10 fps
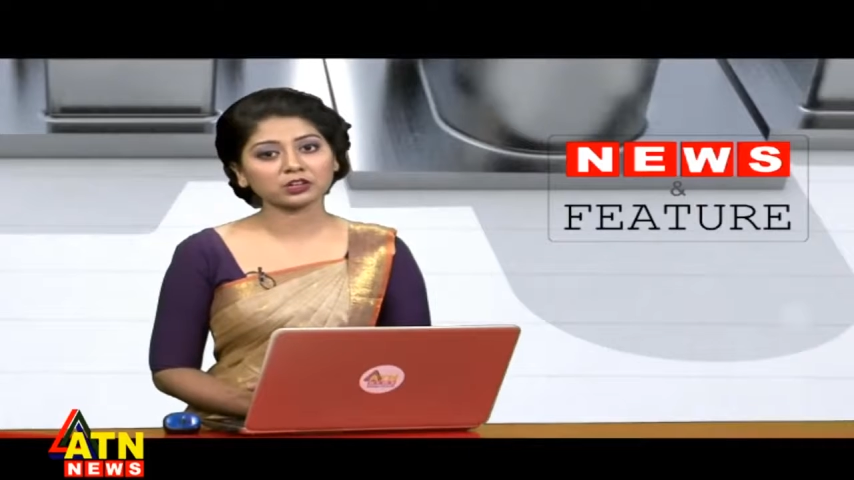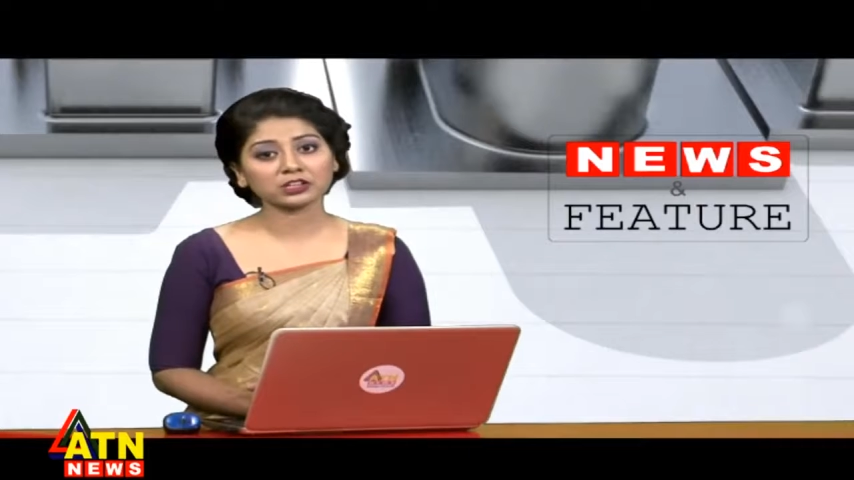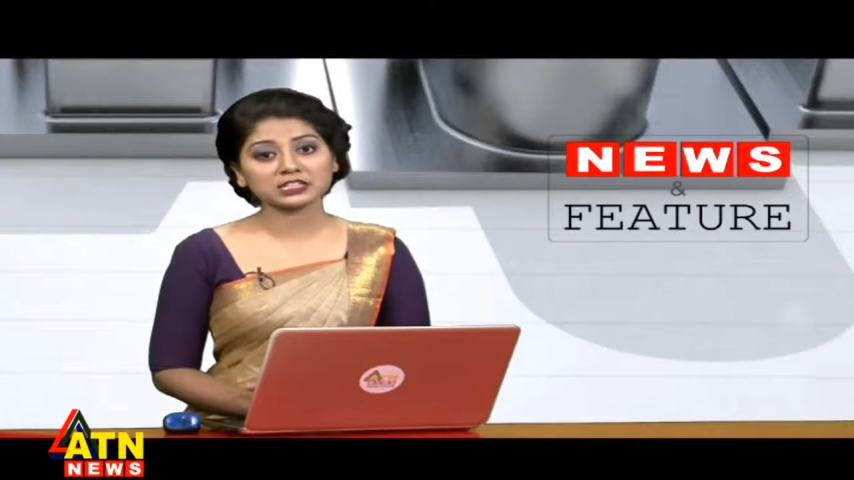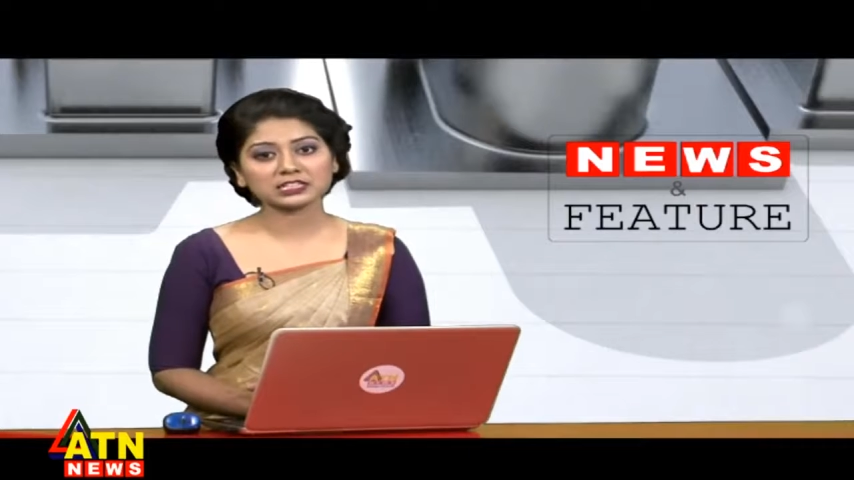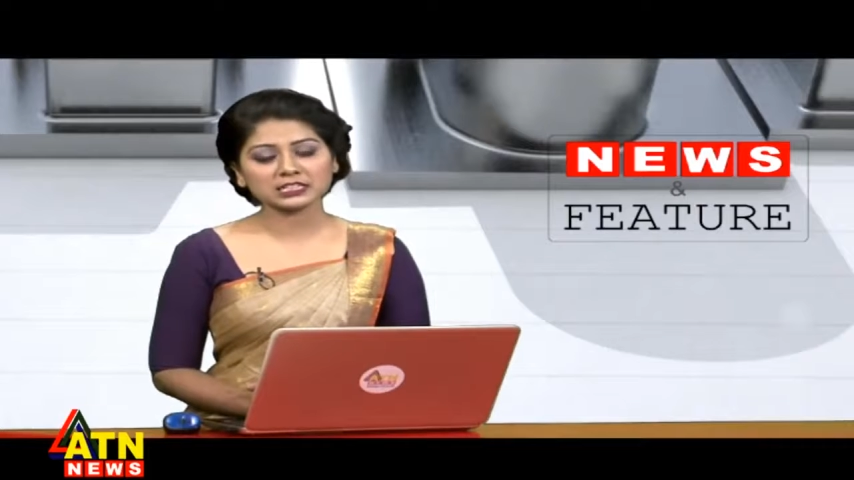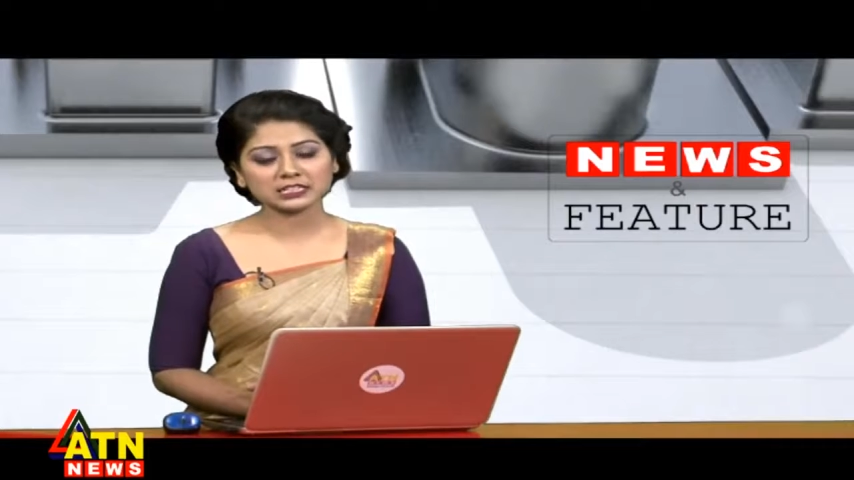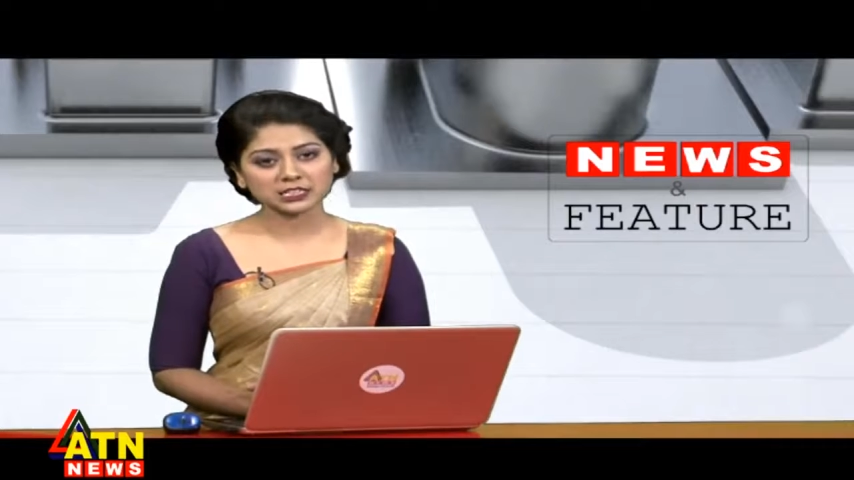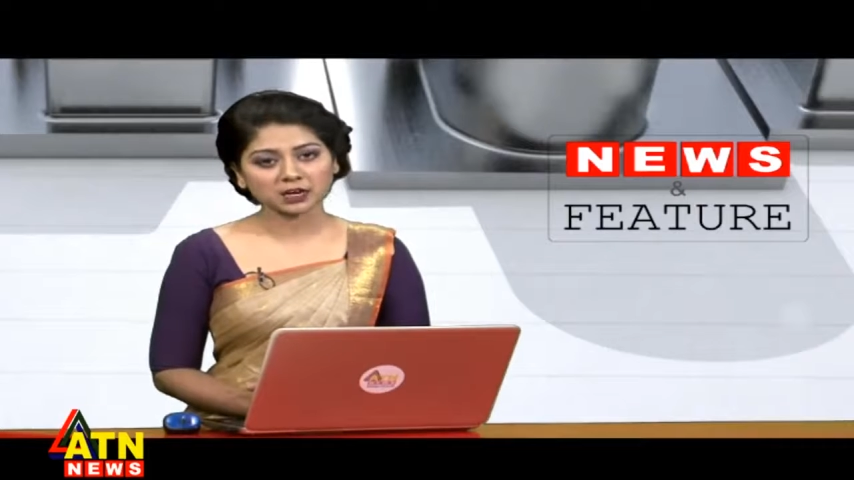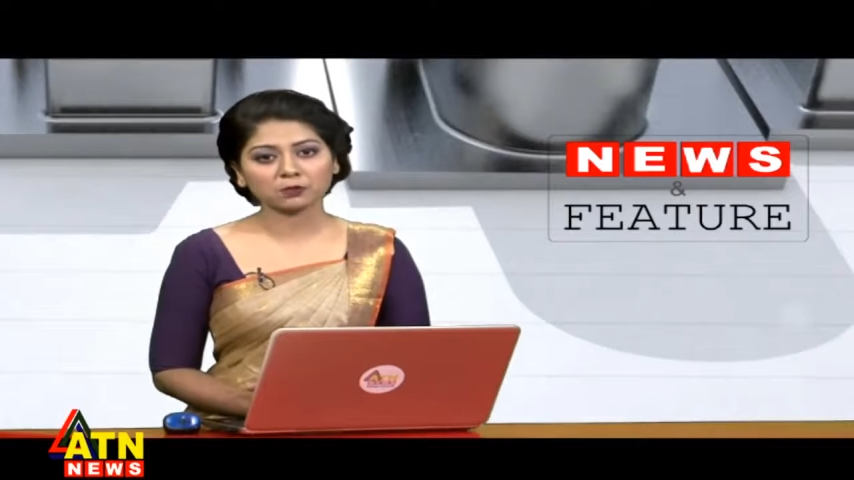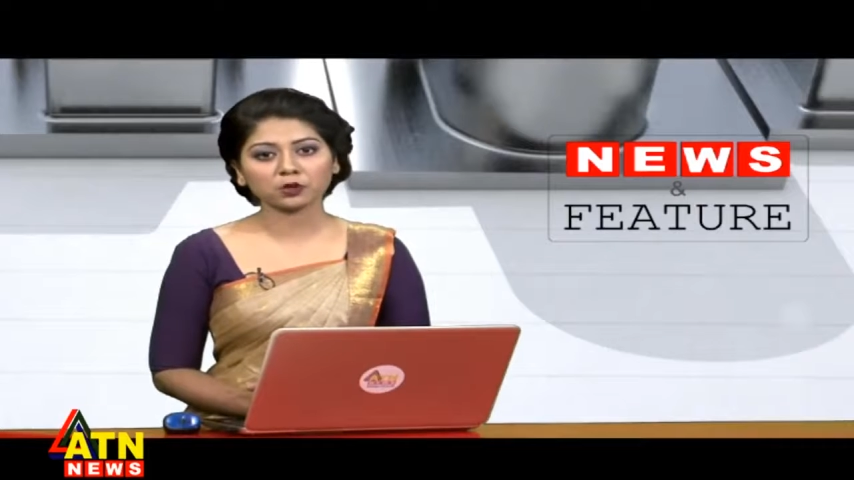রোগীদের
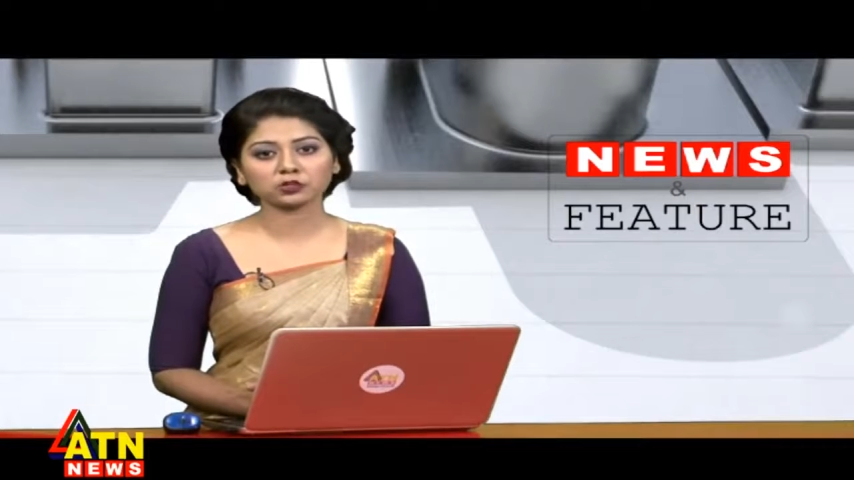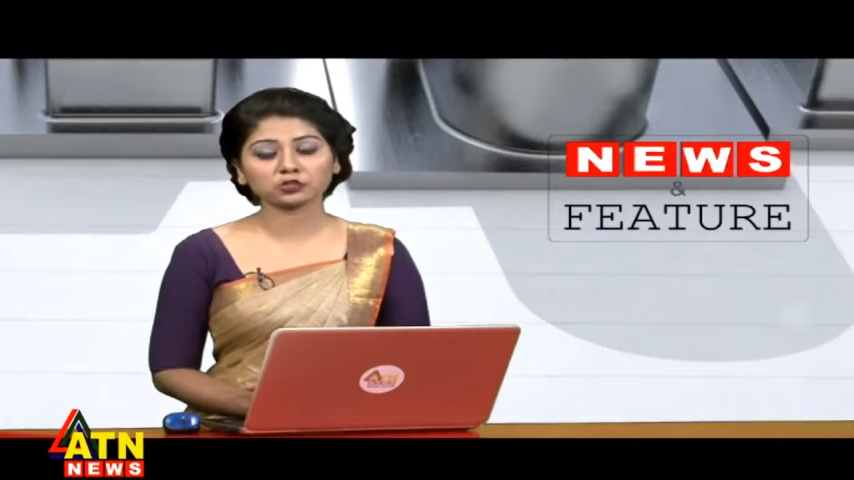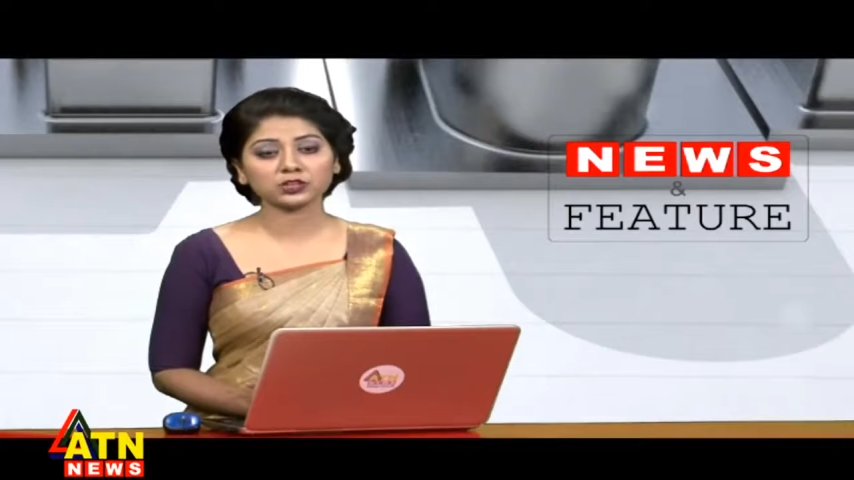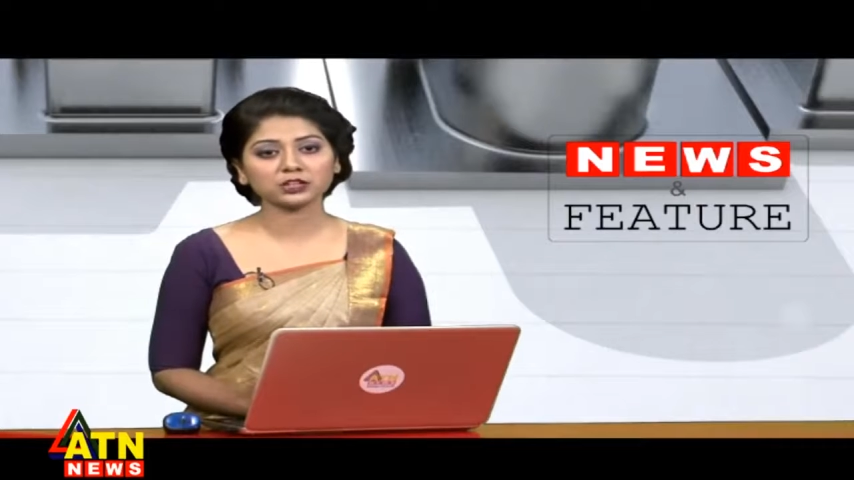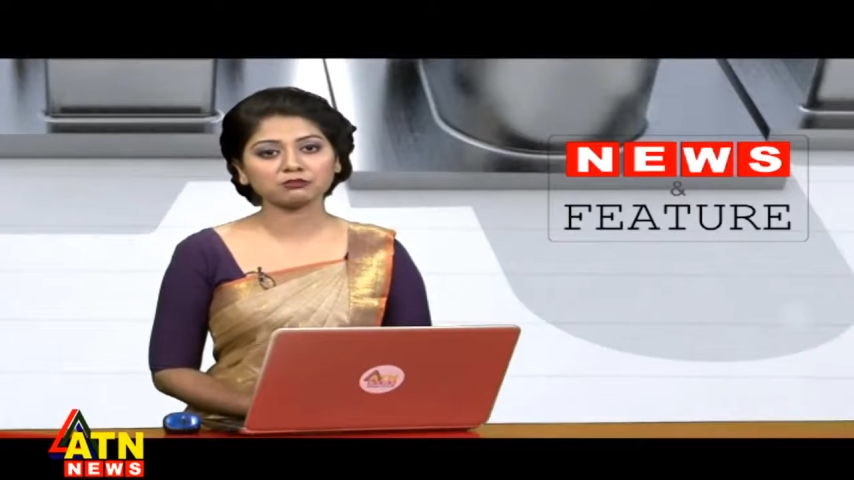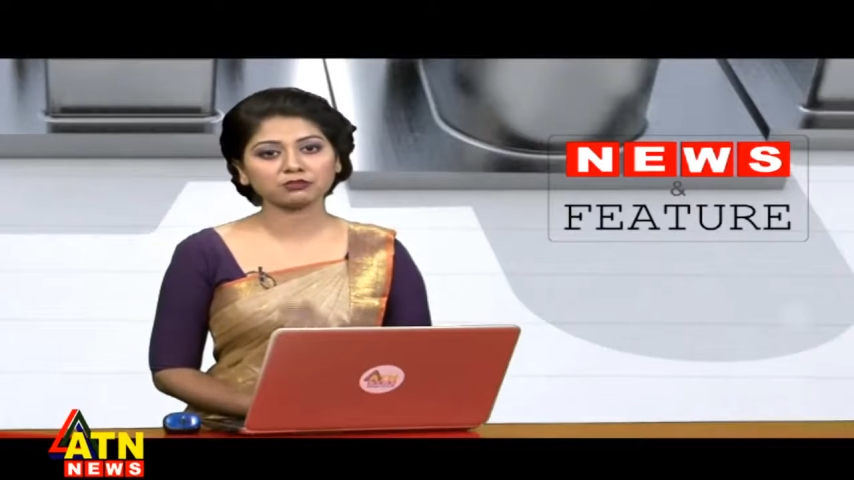চিকিৎসার পদ্ধতি